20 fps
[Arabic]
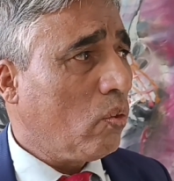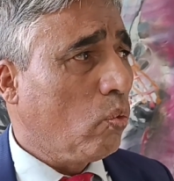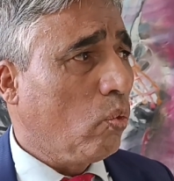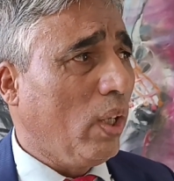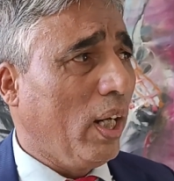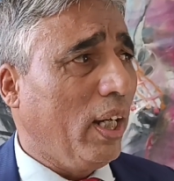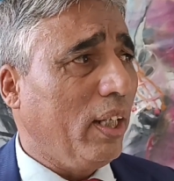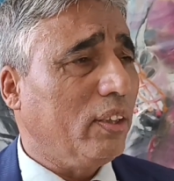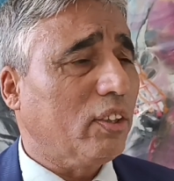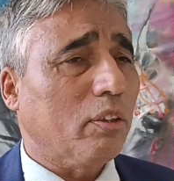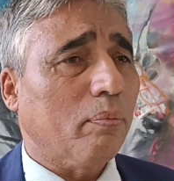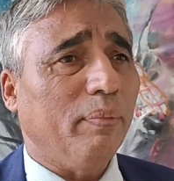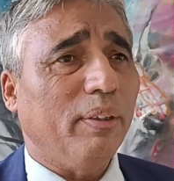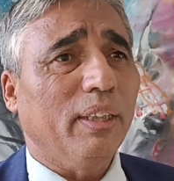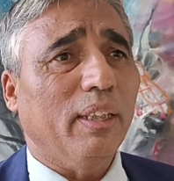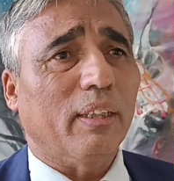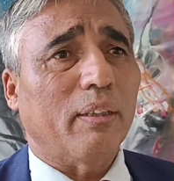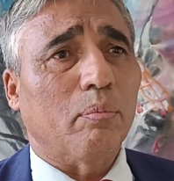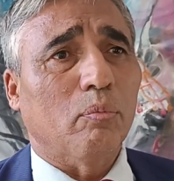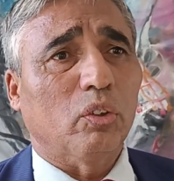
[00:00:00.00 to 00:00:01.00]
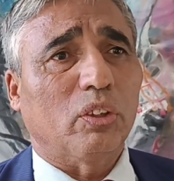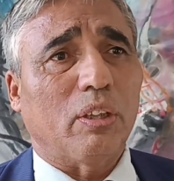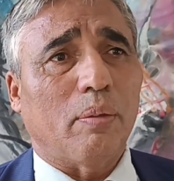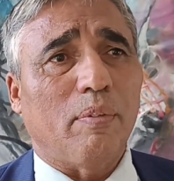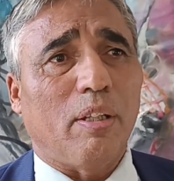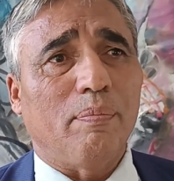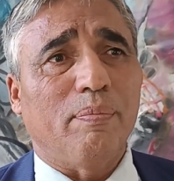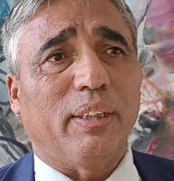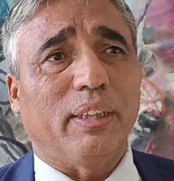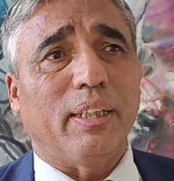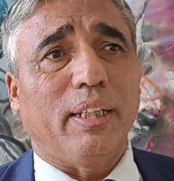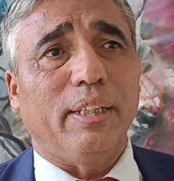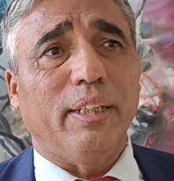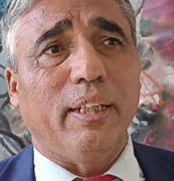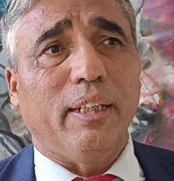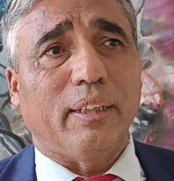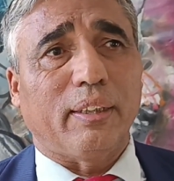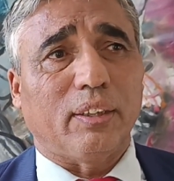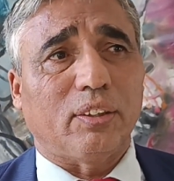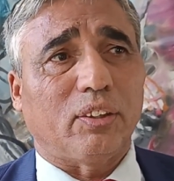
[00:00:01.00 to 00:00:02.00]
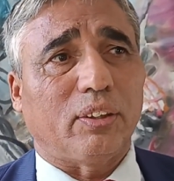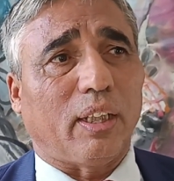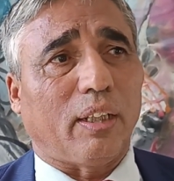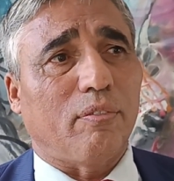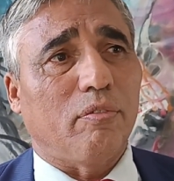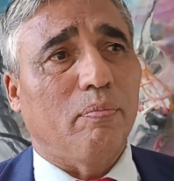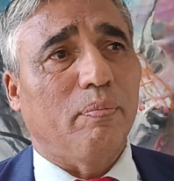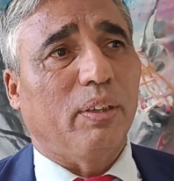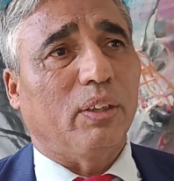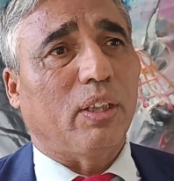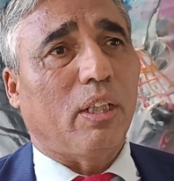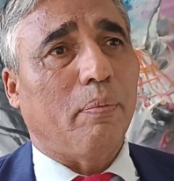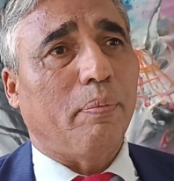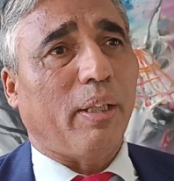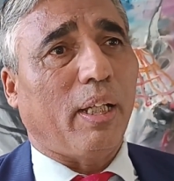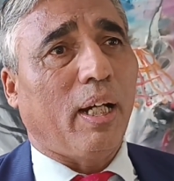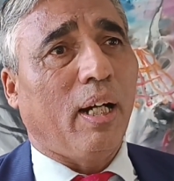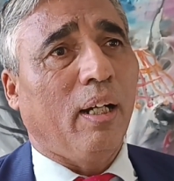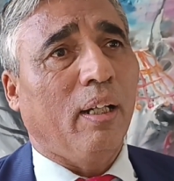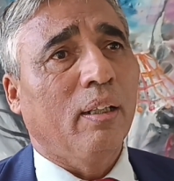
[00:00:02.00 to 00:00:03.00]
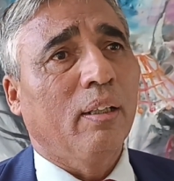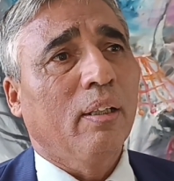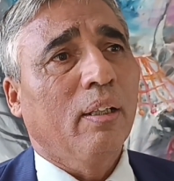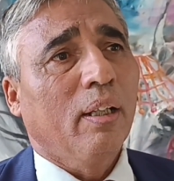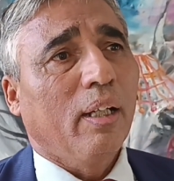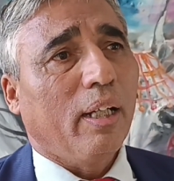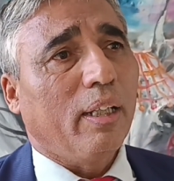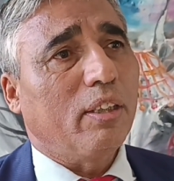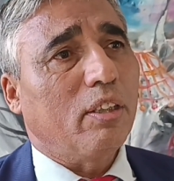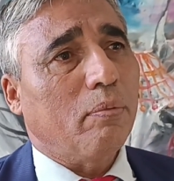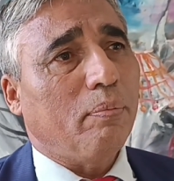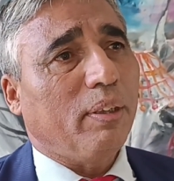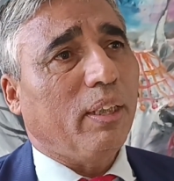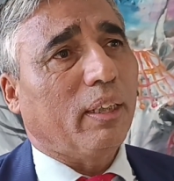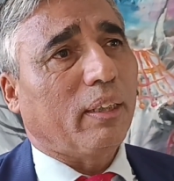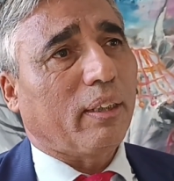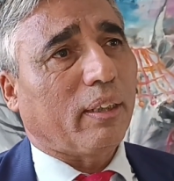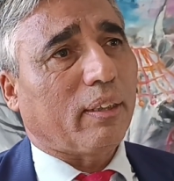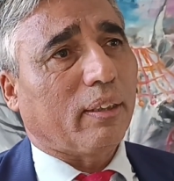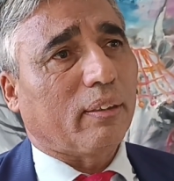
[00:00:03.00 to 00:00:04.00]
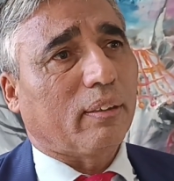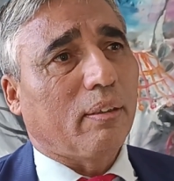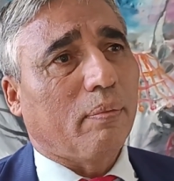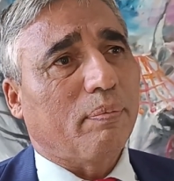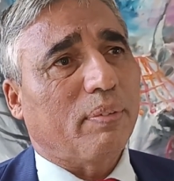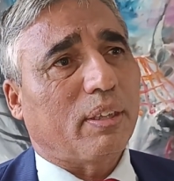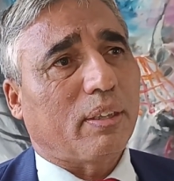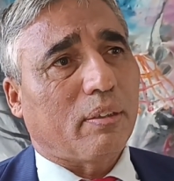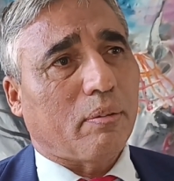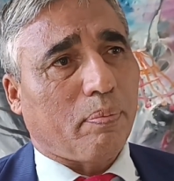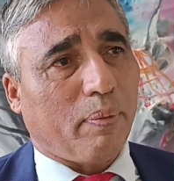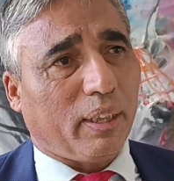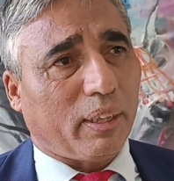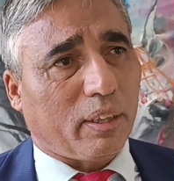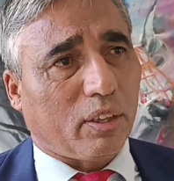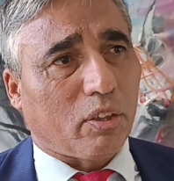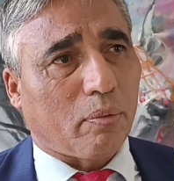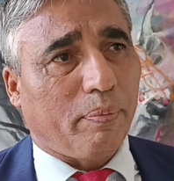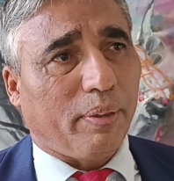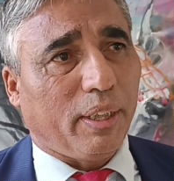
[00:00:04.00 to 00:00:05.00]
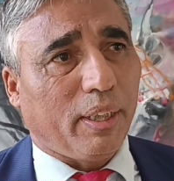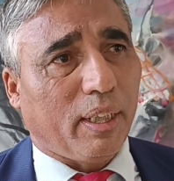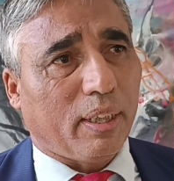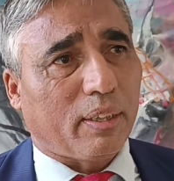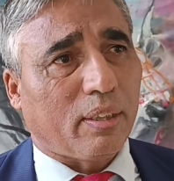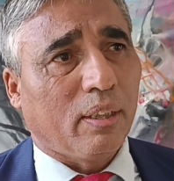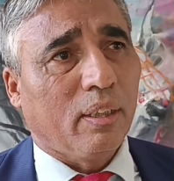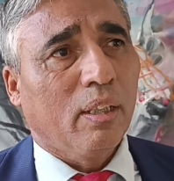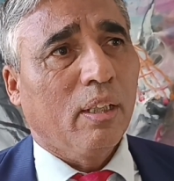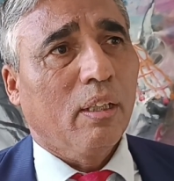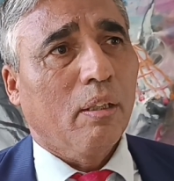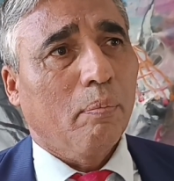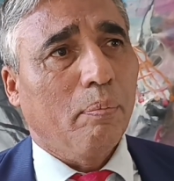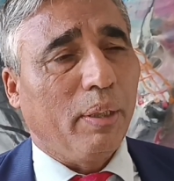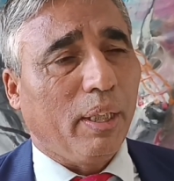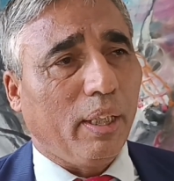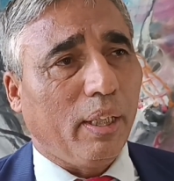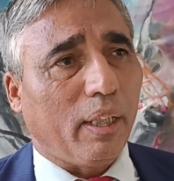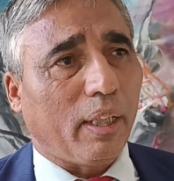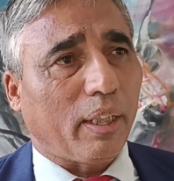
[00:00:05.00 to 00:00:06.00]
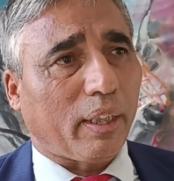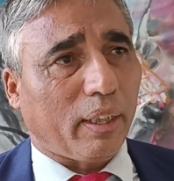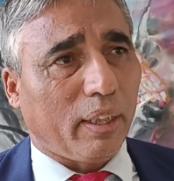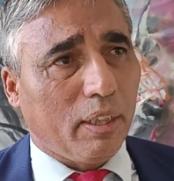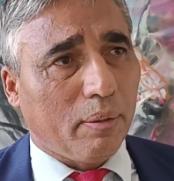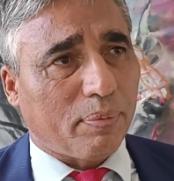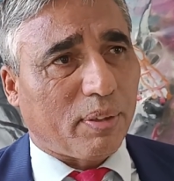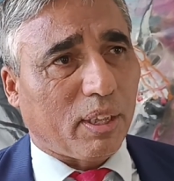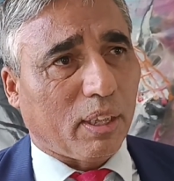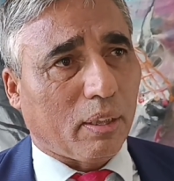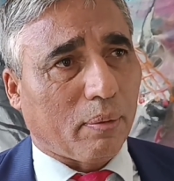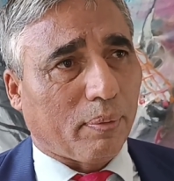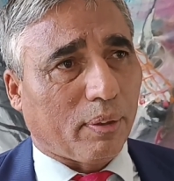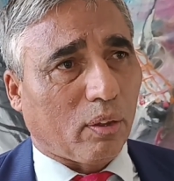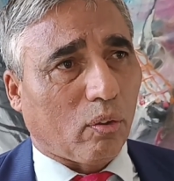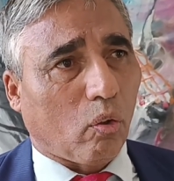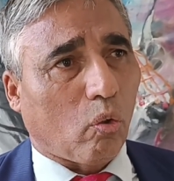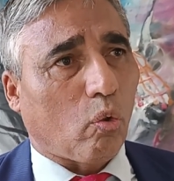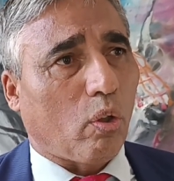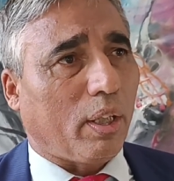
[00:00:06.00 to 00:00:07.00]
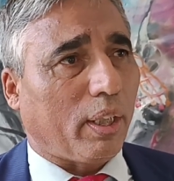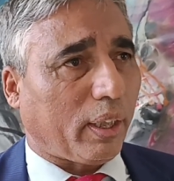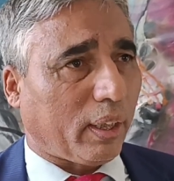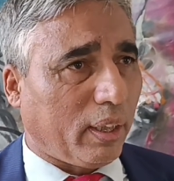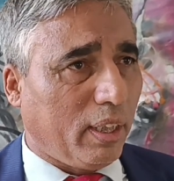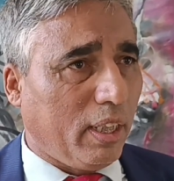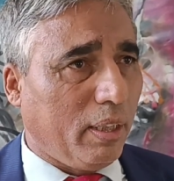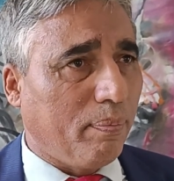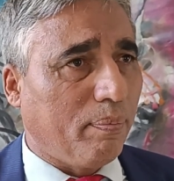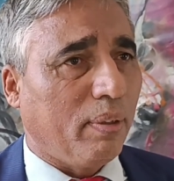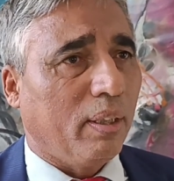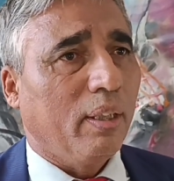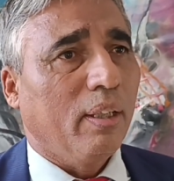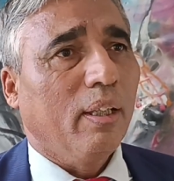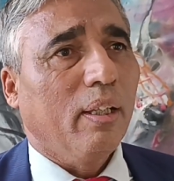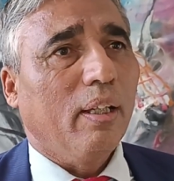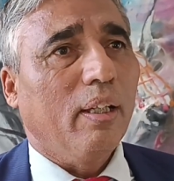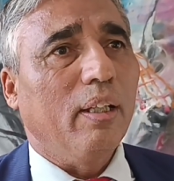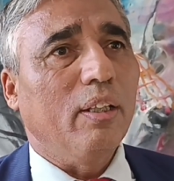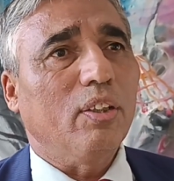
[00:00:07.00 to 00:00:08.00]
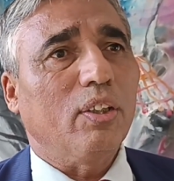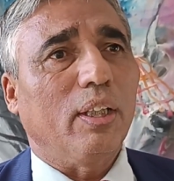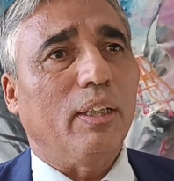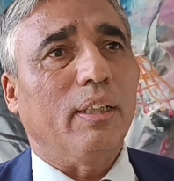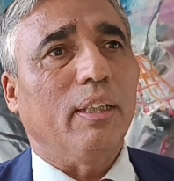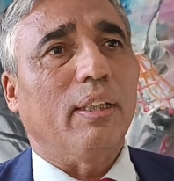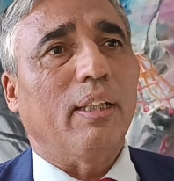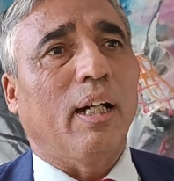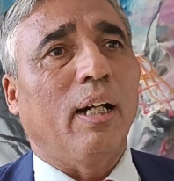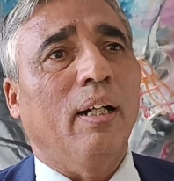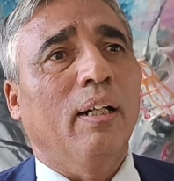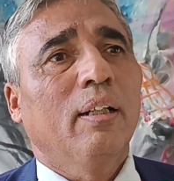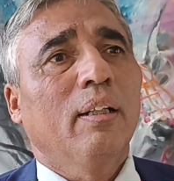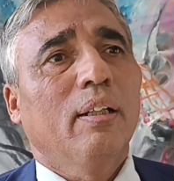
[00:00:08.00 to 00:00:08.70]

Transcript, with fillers: وجمعية المجتمع المدني اللي كتشتغل في مجال البيئة هذه الجمعيات اللي كتضم سبعة الجمعيات بإقليم سيدي بنور وإقليم الجديده